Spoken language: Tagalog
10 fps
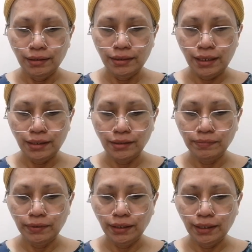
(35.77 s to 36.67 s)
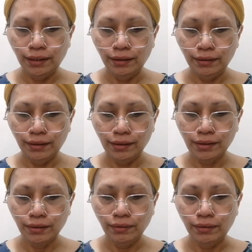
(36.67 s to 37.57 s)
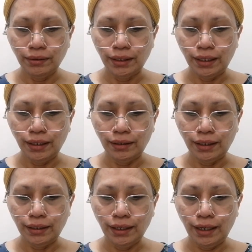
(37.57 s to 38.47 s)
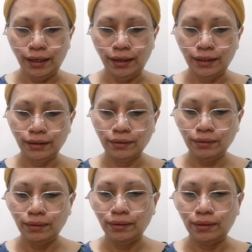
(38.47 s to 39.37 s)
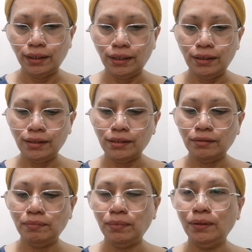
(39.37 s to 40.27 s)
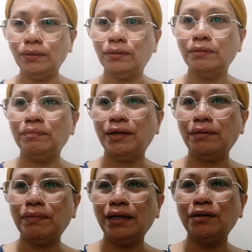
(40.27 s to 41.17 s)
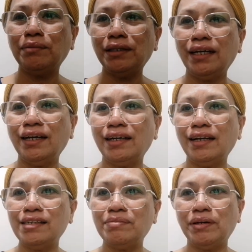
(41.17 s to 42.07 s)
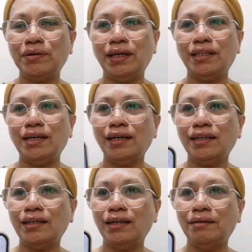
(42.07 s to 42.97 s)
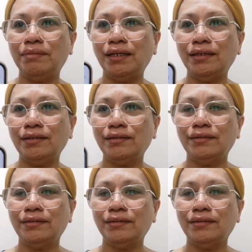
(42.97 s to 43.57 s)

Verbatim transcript: Size 14, text color I red, highlight color is blue. Pag parehong matingkad guys, pero kitang-kita naman.